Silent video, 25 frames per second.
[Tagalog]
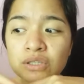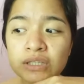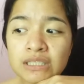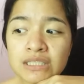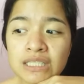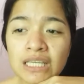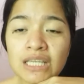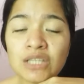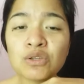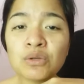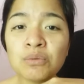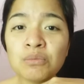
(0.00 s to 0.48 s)
Tapos
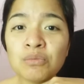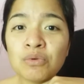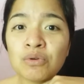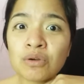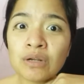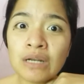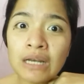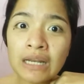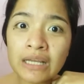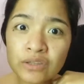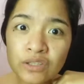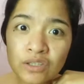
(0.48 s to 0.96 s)
eto, mura
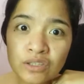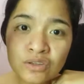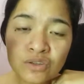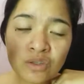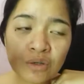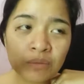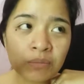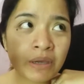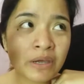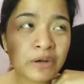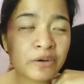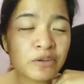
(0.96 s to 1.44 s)
lang din to.
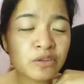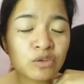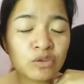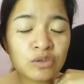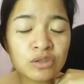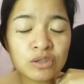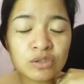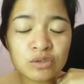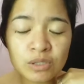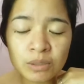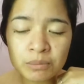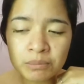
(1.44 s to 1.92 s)
Meron din
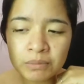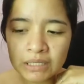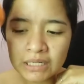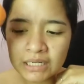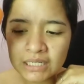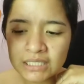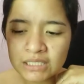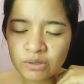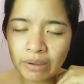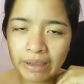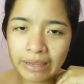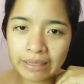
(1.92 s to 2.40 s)
to sa
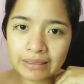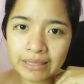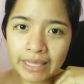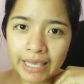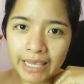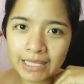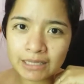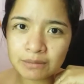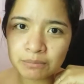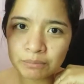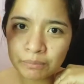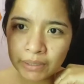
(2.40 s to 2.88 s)
Miniso,
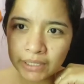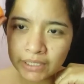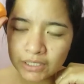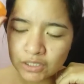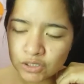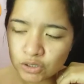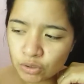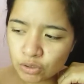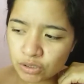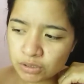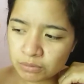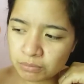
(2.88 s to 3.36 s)
88
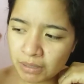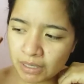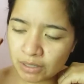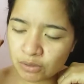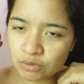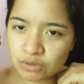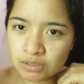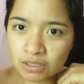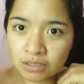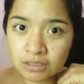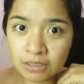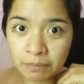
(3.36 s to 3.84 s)
pesos. Meron
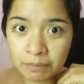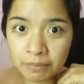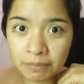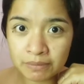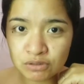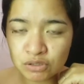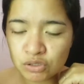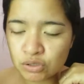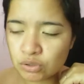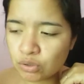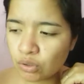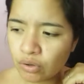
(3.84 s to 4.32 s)
sa Japan
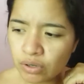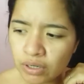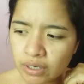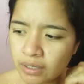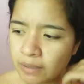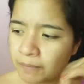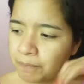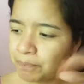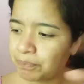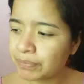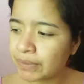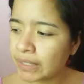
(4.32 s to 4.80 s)
store.
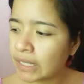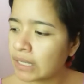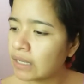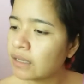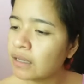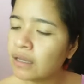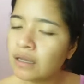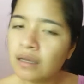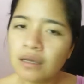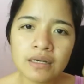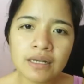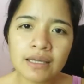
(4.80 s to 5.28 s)

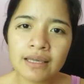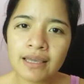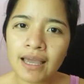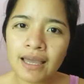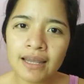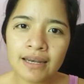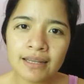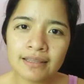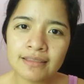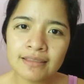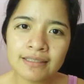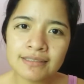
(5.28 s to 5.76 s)

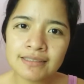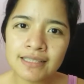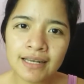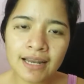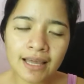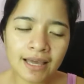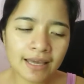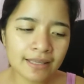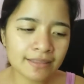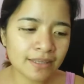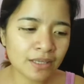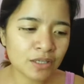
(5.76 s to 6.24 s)
Nagkalat na
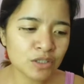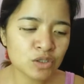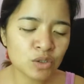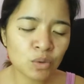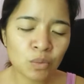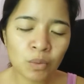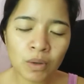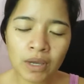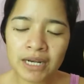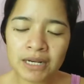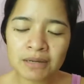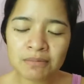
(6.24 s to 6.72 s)
sila ating, so
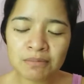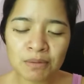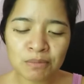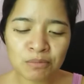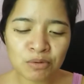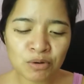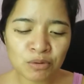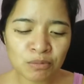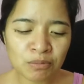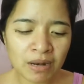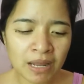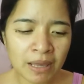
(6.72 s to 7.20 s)
huwag ka nang
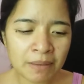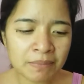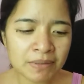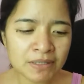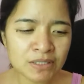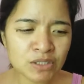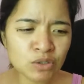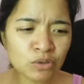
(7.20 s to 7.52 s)
mamroblema.